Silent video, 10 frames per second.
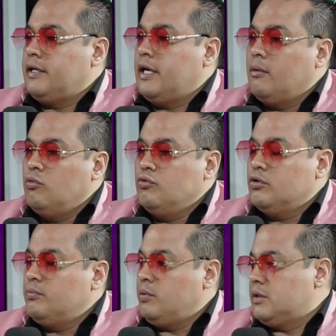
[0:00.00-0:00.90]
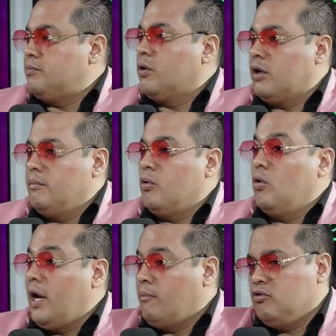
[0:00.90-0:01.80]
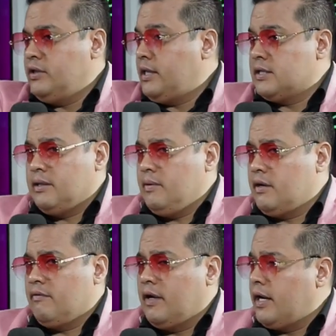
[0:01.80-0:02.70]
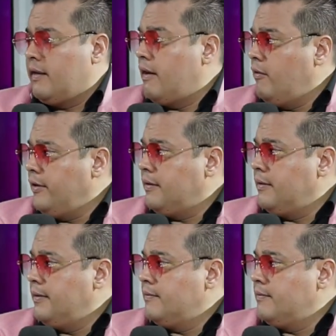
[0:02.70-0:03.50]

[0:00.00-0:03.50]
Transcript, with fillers: en el mundo, pues por ejemplo, la música se ve reflejada hoy.